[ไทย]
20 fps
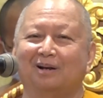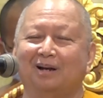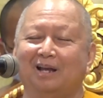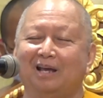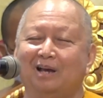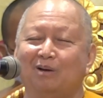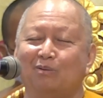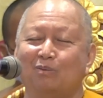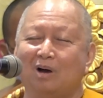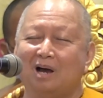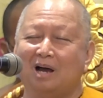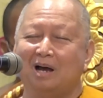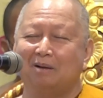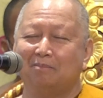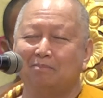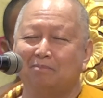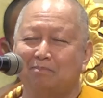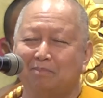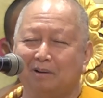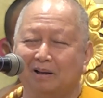เรียกว่า
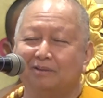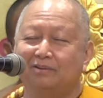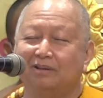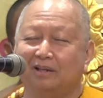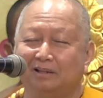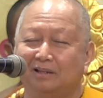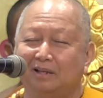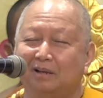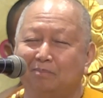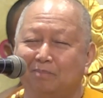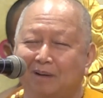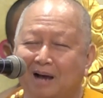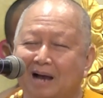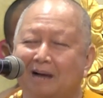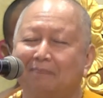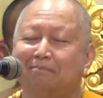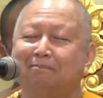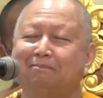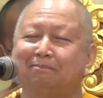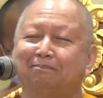ประสิทธิภา
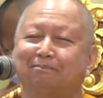พ